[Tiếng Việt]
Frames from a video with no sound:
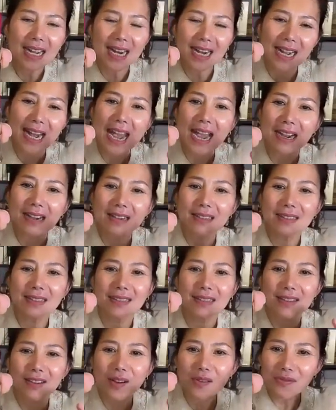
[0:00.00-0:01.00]
đây này nàng
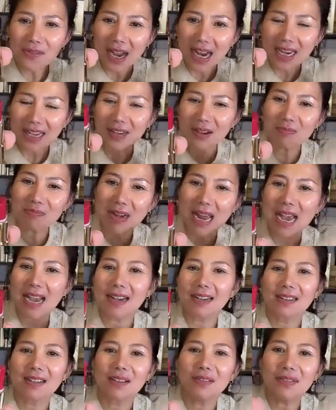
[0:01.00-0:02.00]
ơi có phải
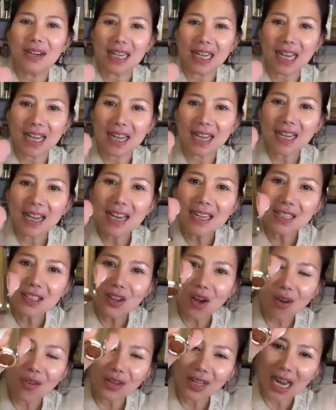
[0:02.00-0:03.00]
không nàng có phải là cái
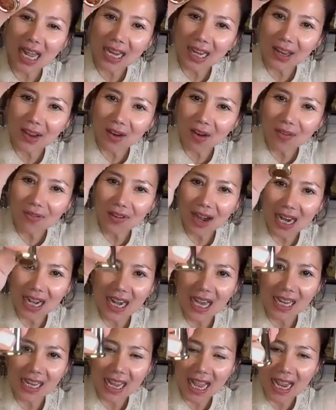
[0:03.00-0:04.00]
cây son này có
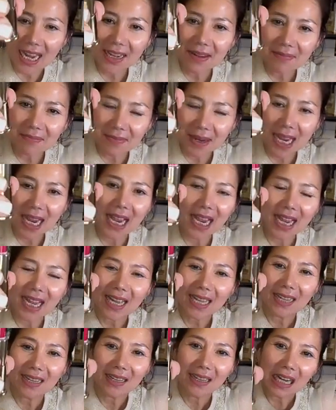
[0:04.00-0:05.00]
phải là cái
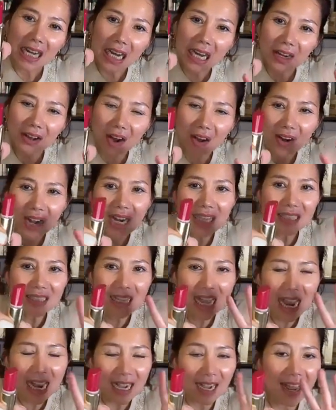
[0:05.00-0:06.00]
mà à, nói
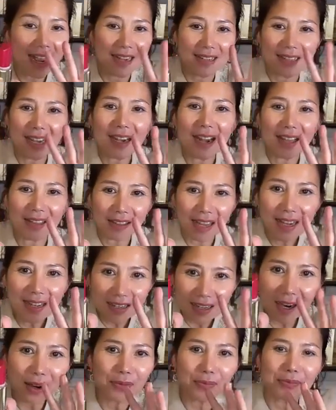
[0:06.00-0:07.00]
là xài lên rất là
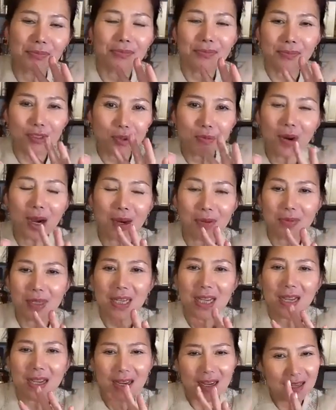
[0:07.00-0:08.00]
thích không đúng
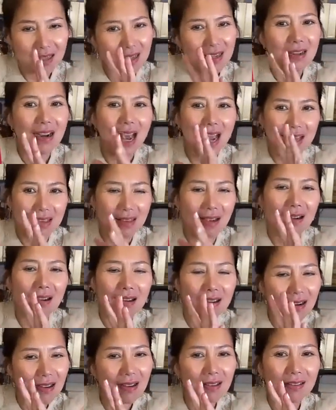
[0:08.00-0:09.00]
không hình như hà
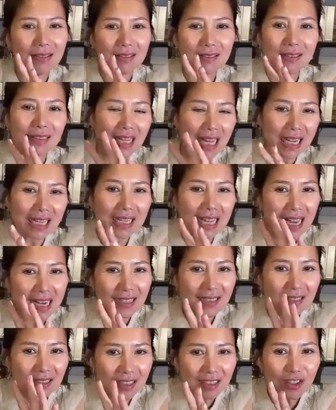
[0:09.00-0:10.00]
nhớ đó là
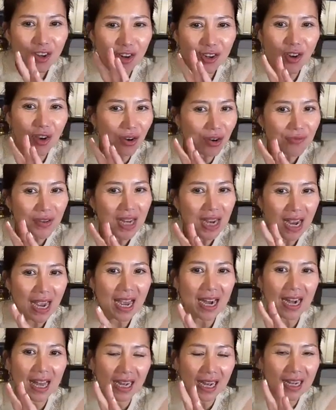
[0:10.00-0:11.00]
Kelly Tất có nói
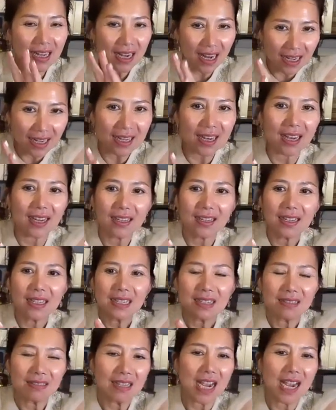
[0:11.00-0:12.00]
với Hà là cái này nè
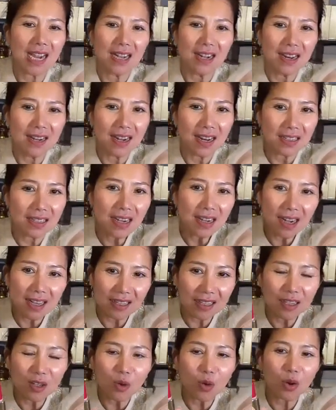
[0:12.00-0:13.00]
xài lên là
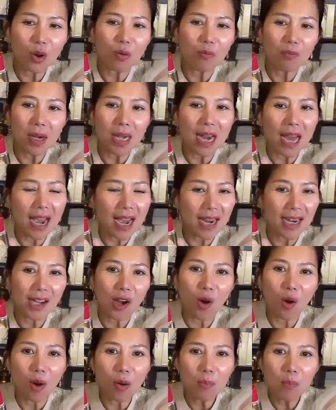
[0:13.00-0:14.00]
rất là thích luôn không biết
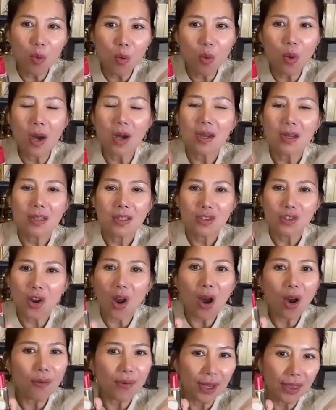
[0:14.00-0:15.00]
ai đó mua
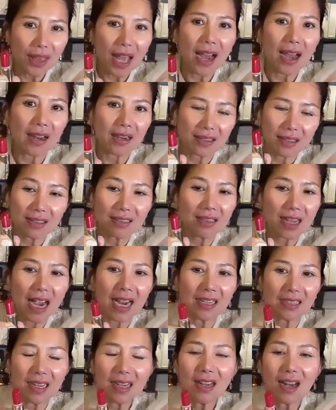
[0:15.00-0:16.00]
cho và tặng
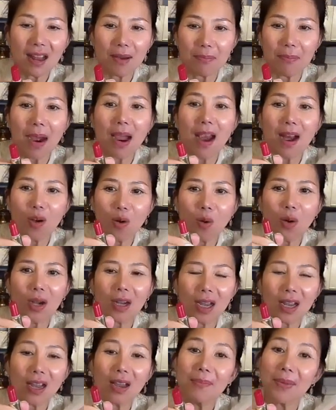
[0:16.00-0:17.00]
xài rất là mê
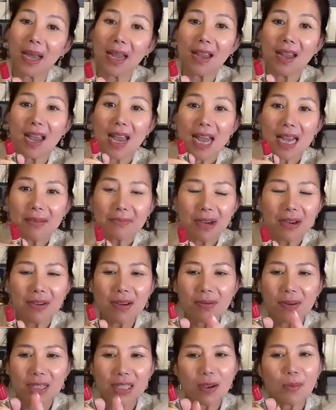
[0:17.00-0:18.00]
luôn cái cây mà
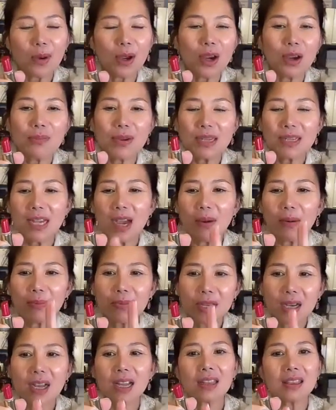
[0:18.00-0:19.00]
bởi vì mà sao mọi người biết
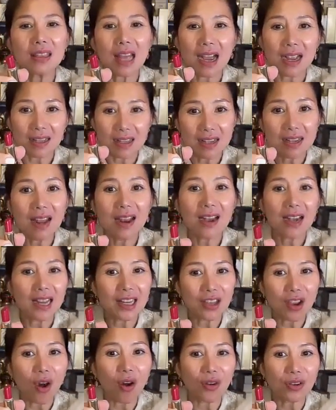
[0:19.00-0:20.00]
không những cái tặng như
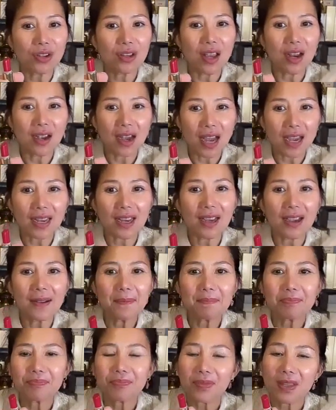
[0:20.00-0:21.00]
thế này nhỏ như thế
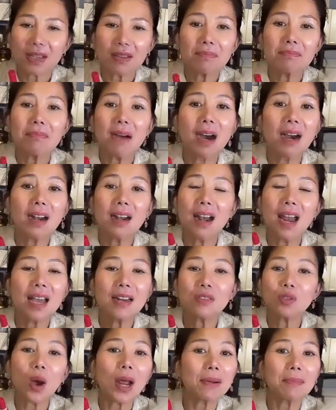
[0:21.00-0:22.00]
này á mới
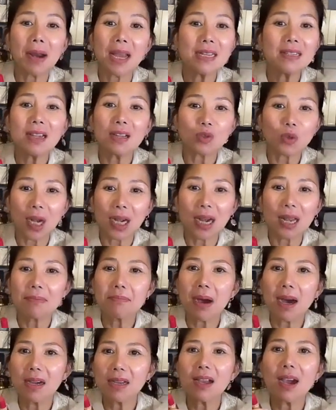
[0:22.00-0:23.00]
lên toàn nãy giờ
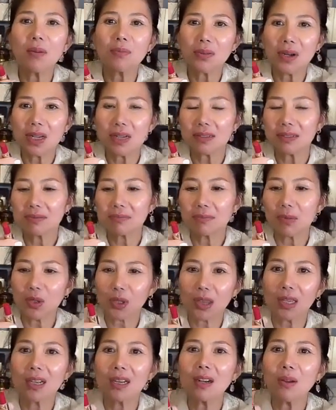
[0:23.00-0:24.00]
toàn lên mới không đó
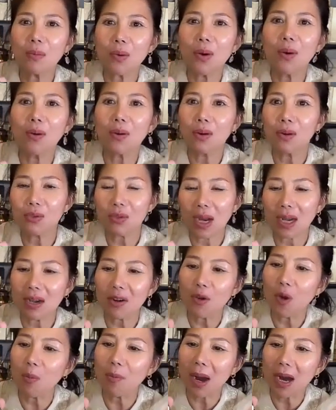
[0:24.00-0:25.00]
một tiếng đồng hồ rồi
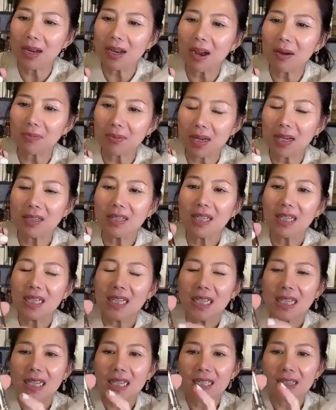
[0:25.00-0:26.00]
toàn là đồ mới không đó
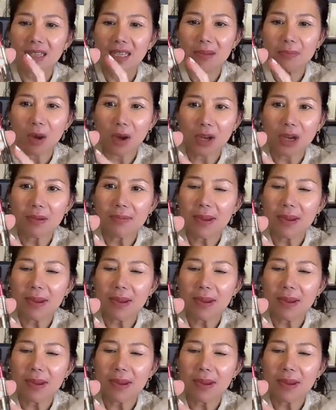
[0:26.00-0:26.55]
thì